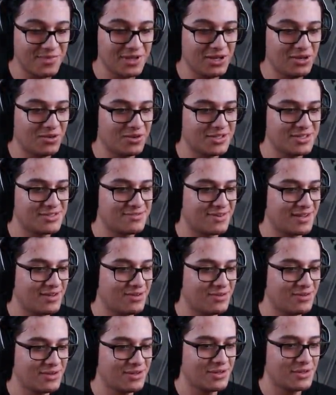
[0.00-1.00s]
milhões,
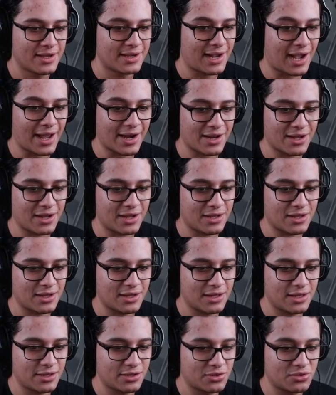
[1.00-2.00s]
velho. Cara,
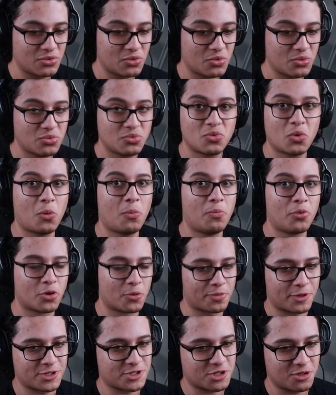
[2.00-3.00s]
é,
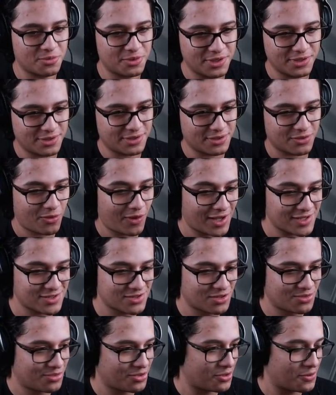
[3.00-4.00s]
dobrou praticamente. Quase
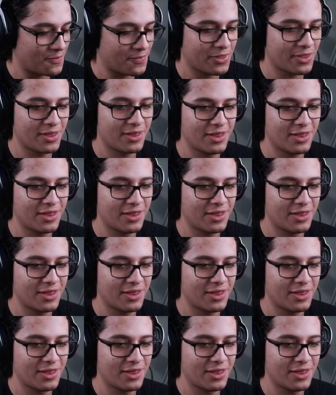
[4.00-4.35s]
dobrou.